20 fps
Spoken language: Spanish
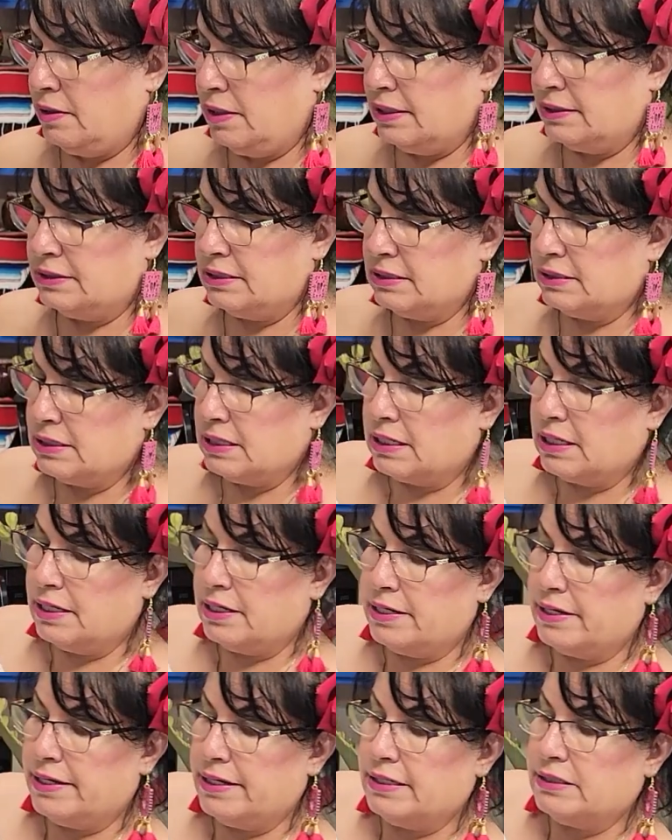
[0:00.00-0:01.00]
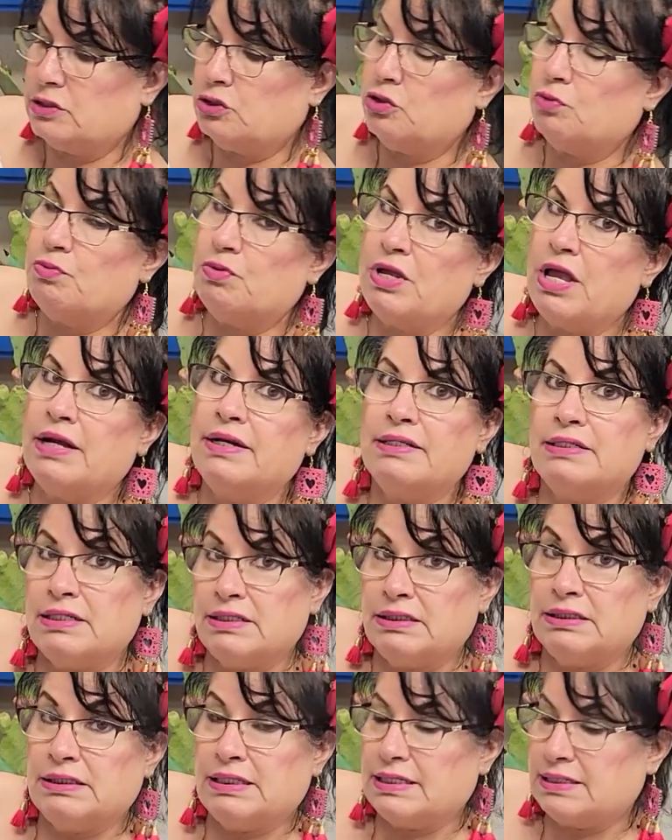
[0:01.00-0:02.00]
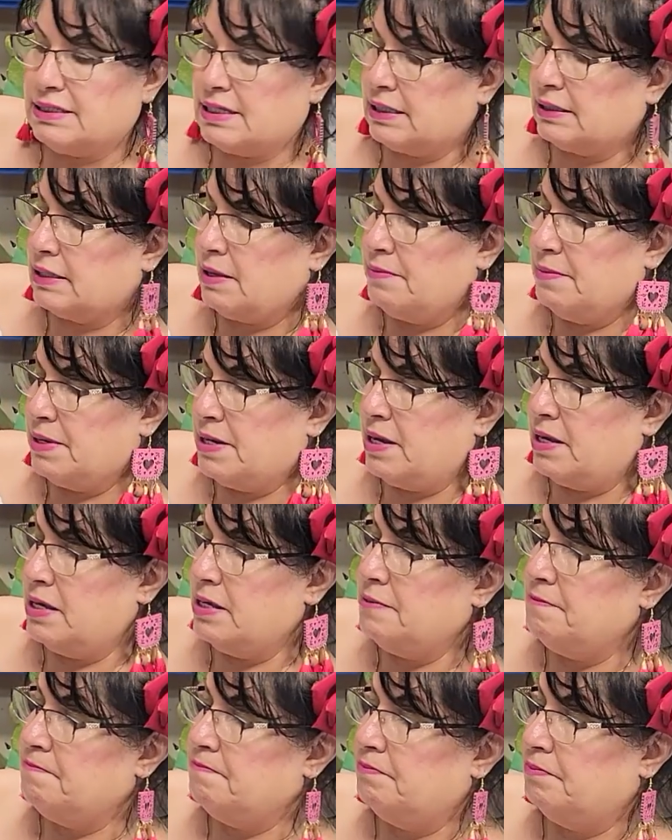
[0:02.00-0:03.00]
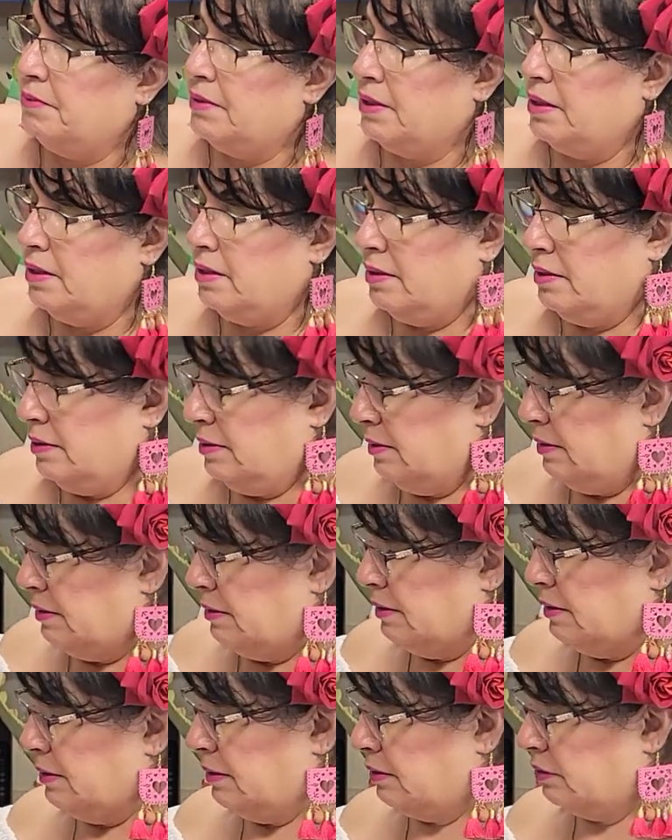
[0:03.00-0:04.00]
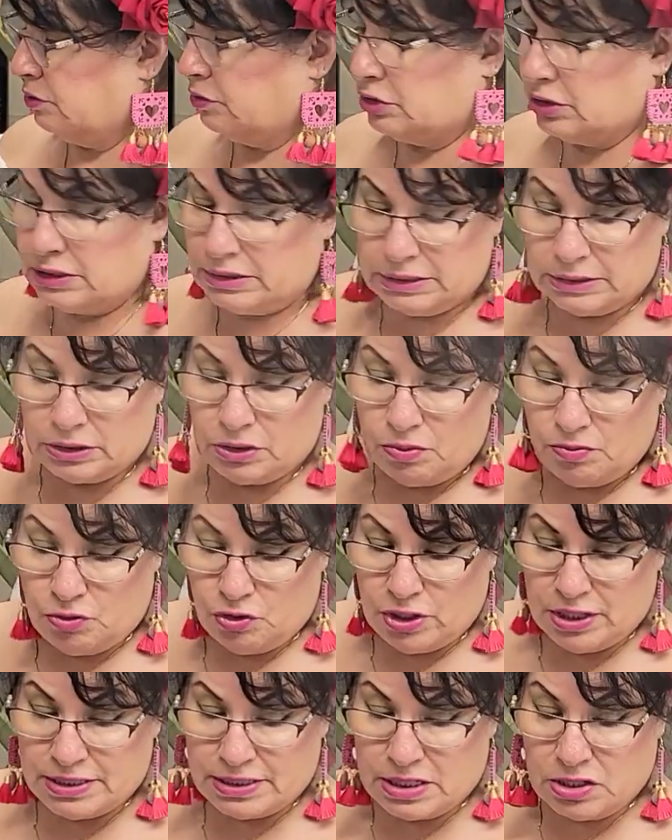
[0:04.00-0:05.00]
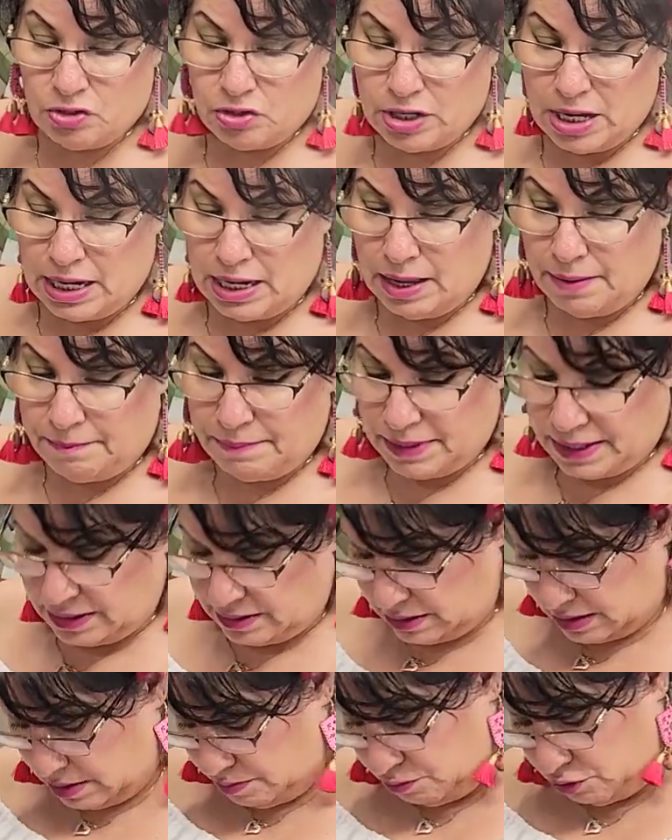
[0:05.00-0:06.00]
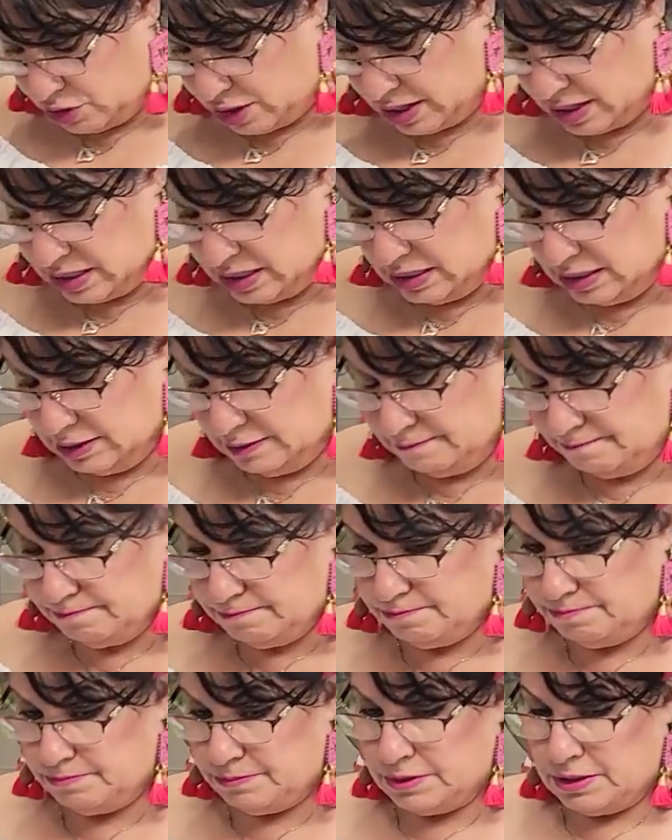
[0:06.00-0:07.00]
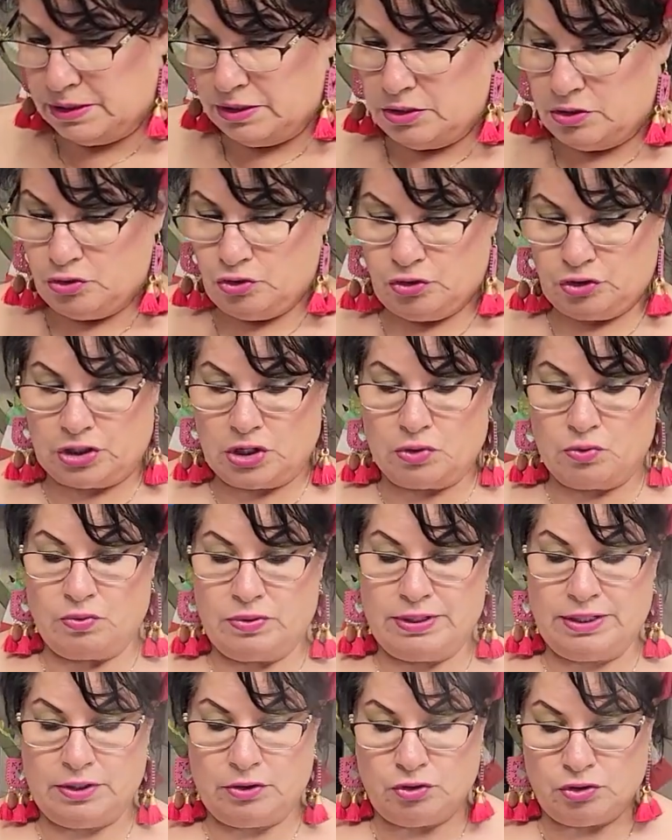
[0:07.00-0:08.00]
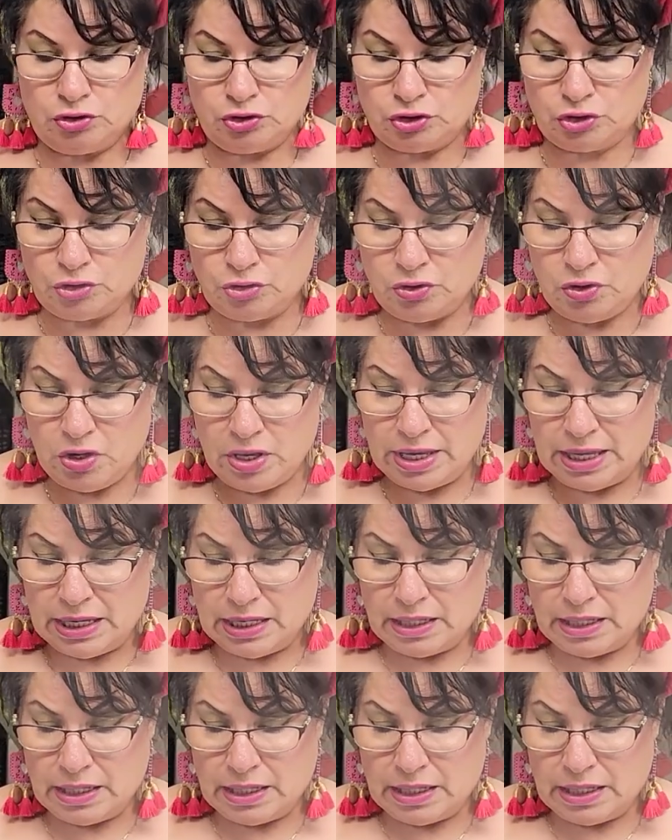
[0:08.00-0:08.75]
Así es de que esto pues ya necesita estar también ahí. Entonces, como les digo, ya le prendí por ahí. Lo tengo en el 8.